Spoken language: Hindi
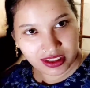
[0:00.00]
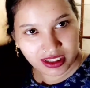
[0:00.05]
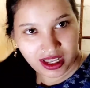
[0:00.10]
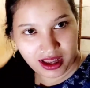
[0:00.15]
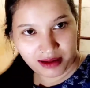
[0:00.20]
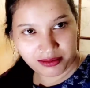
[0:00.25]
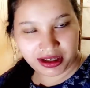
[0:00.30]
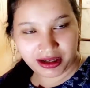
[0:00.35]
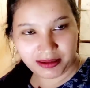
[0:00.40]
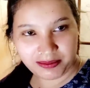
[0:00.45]

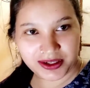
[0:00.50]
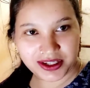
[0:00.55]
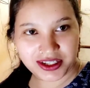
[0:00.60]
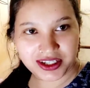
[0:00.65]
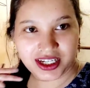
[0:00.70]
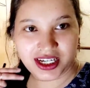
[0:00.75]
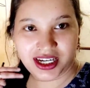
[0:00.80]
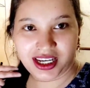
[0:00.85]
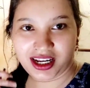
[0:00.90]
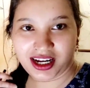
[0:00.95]
अभी
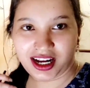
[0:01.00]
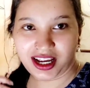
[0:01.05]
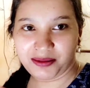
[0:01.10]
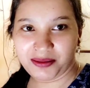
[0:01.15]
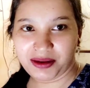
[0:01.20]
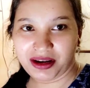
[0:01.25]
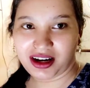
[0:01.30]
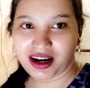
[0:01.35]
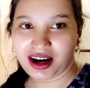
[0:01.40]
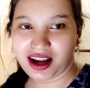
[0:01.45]
लिपस्टिक ही लगाई
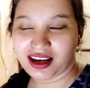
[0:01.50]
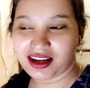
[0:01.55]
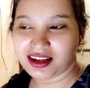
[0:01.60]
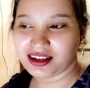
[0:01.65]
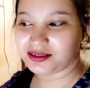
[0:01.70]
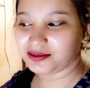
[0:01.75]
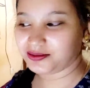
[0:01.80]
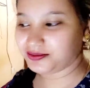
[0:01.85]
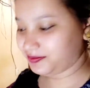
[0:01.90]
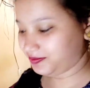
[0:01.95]
मैंने खाली
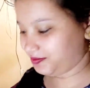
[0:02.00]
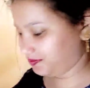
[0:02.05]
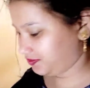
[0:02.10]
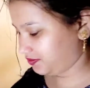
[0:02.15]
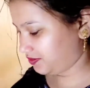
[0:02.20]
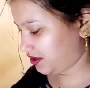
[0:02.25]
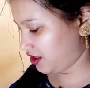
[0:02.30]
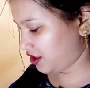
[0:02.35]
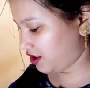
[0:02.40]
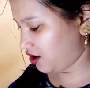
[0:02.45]

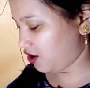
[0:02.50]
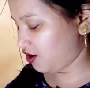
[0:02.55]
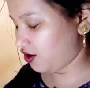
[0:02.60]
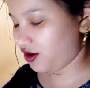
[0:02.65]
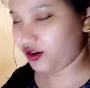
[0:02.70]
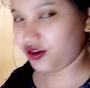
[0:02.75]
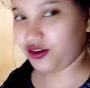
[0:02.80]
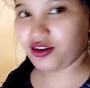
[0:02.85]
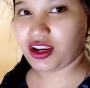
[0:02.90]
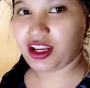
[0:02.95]

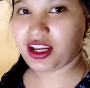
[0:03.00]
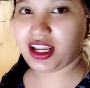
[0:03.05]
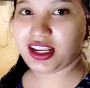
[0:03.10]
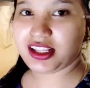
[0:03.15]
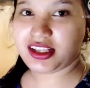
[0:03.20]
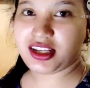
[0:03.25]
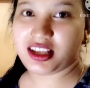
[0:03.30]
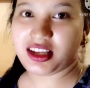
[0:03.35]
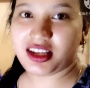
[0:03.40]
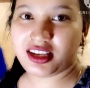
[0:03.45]
और ये कह रहे
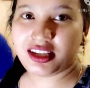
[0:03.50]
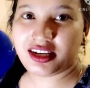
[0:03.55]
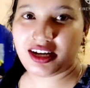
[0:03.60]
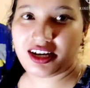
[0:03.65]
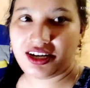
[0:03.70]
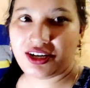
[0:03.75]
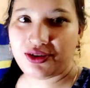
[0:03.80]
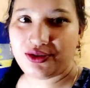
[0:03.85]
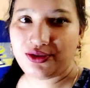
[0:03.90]
जल्दी जल्दी रेडी